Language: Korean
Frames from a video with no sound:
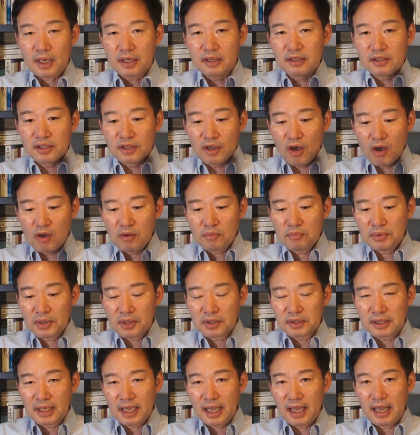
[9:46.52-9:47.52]
그
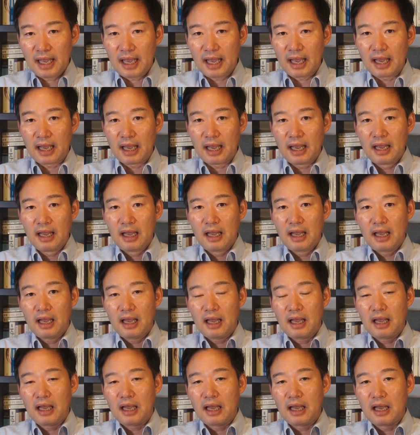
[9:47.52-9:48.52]
영변에
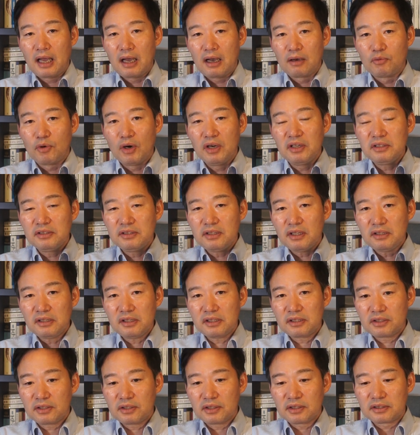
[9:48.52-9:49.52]
에,
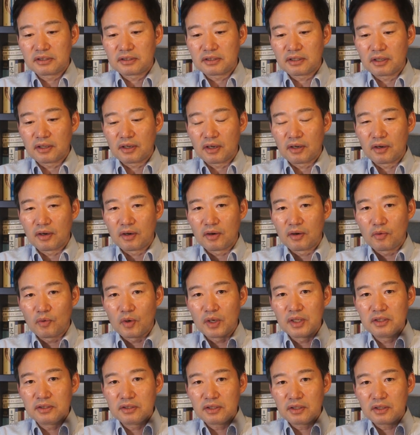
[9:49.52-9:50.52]
원전을 지었어요.
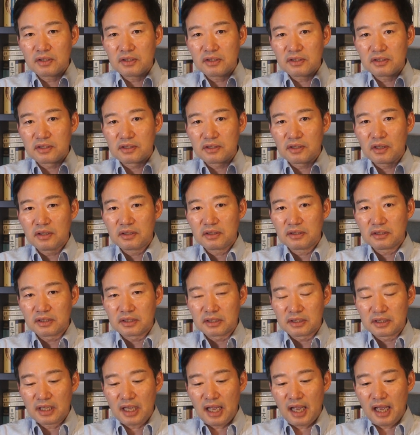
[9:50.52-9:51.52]
원전을
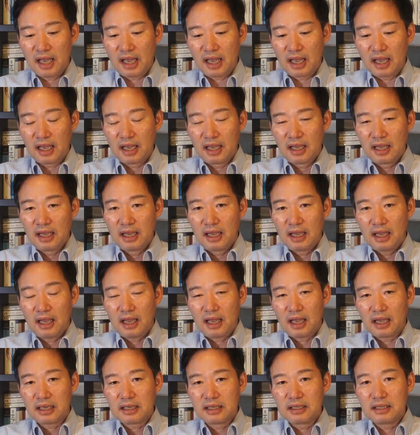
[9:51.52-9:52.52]
지었는데
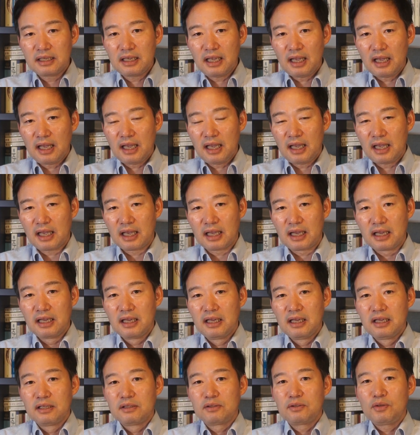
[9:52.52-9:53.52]
에, 그게
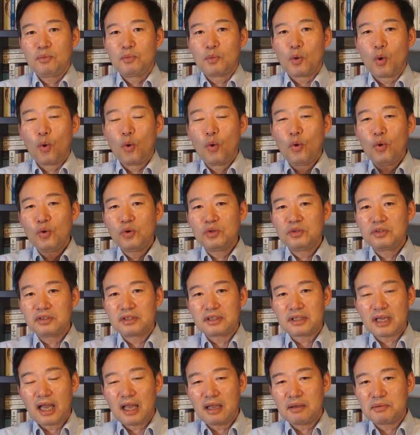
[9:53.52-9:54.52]
좀
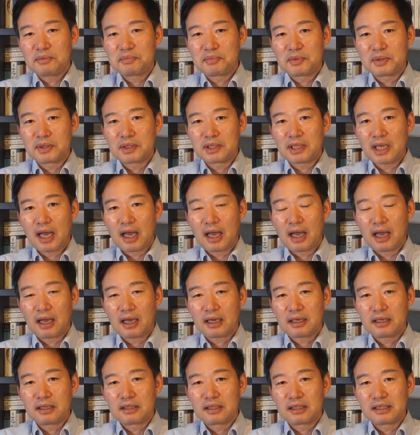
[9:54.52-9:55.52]
올드
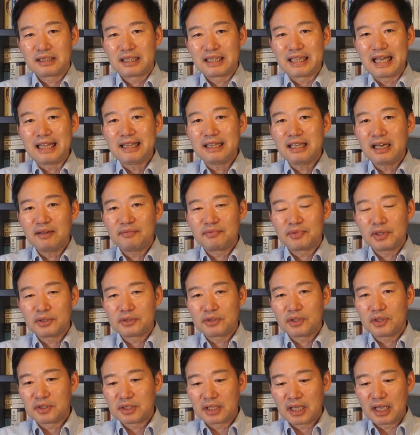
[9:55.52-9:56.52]
타입입니다. 그 옛날
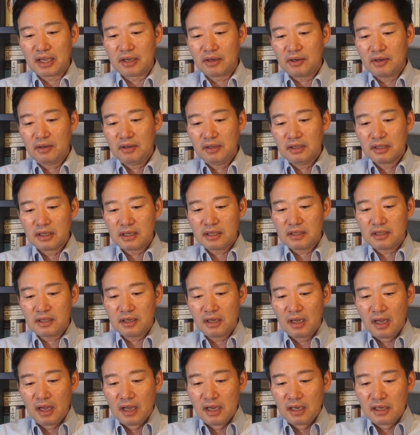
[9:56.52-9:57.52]
버전이에요.
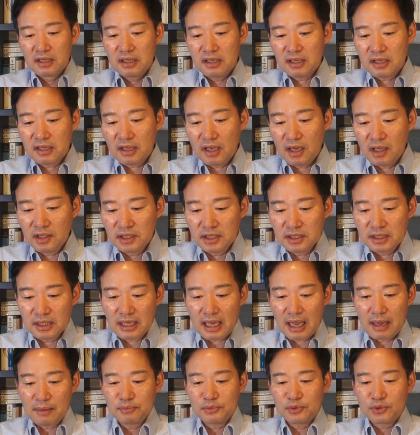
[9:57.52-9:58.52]
그래서 흑연
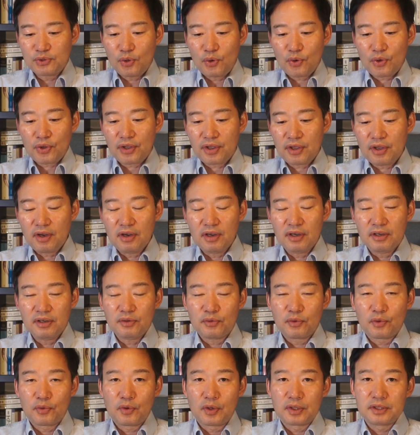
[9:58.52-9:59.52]

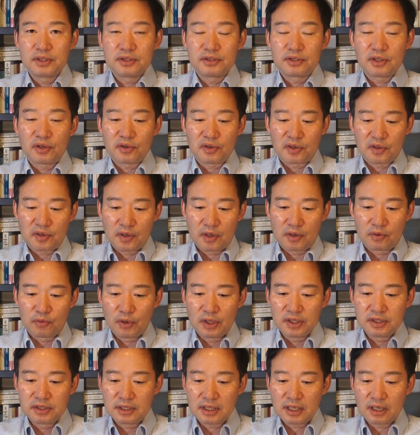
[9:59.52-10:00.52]
감속형 원저, 어,
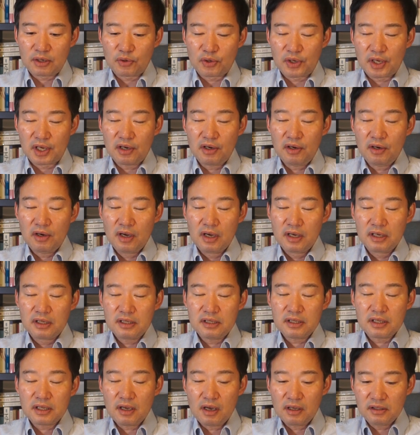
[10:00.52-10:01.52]
원자로예요.
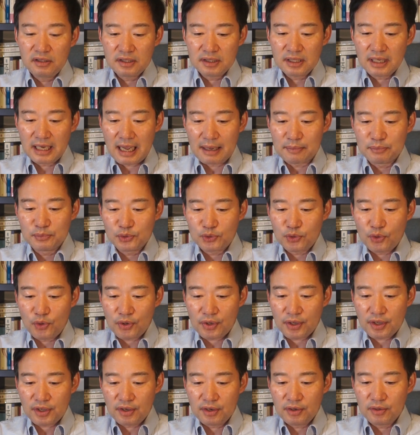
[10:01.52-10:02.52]
흑연
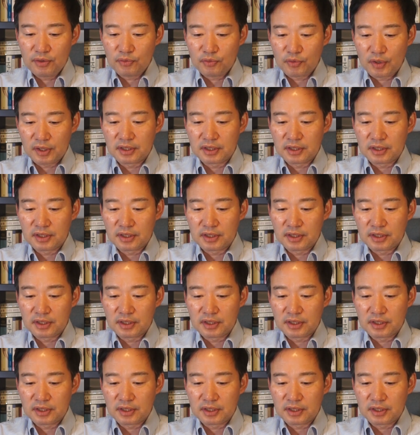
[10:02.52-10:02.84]
감속형